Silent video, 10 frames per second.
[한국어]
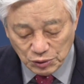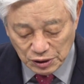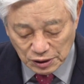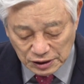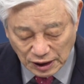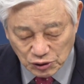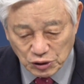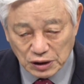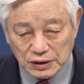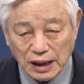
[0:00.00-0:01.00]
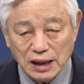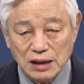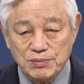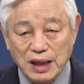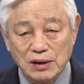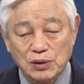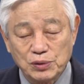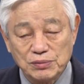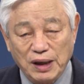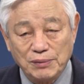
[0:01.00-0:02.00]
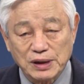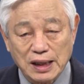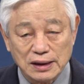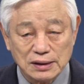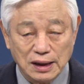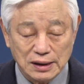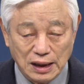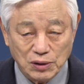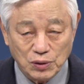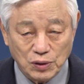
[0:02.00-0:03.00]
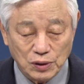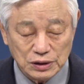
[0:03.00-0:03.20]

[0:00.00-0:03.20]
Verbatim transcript: 우리를 창조했기 때문에 하나님 마음과 우리 마음이 같아야 하고